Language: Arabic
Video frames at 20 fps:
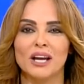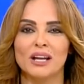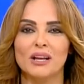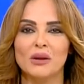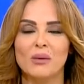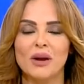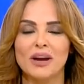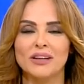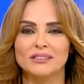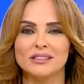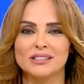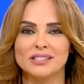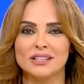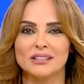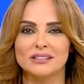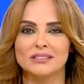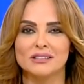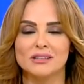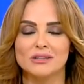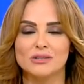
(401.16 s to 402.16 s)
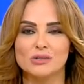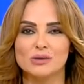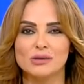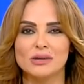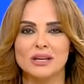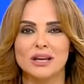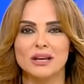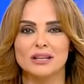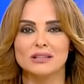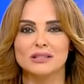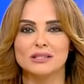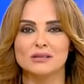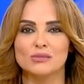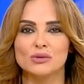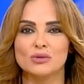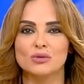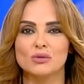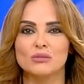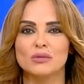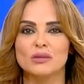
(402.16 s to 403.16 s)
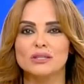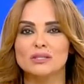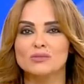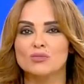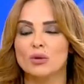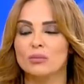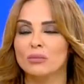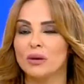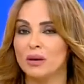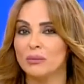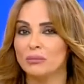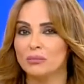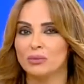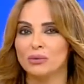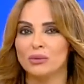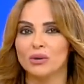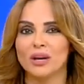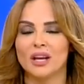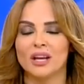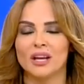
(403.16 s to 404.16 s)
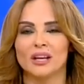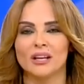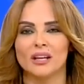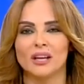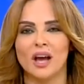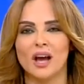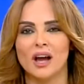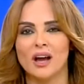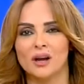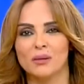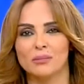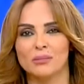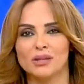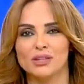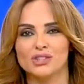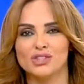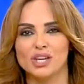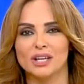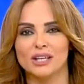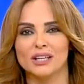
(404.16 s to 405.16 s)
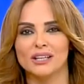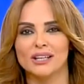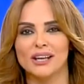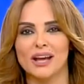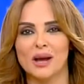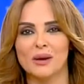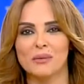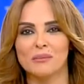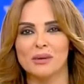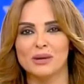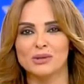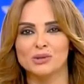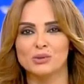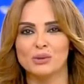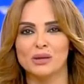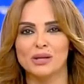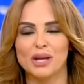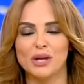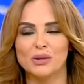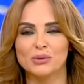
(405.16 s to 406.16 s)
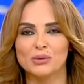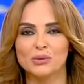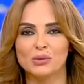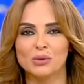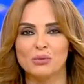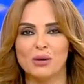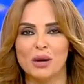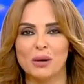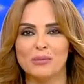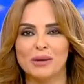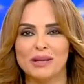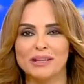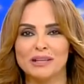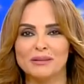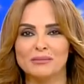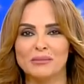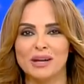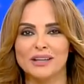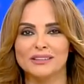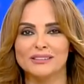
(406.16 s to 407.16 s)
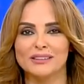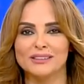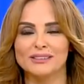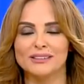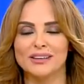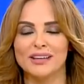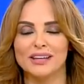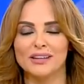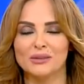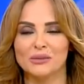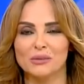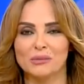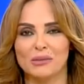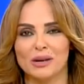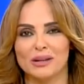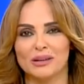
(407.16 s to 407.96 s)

اللوحات الزيتيه السورياليزم الكوبيزم وبحبوا الار بشكل عام بعد شوي رح تكونوا مع بقيه محطاتنا خليكم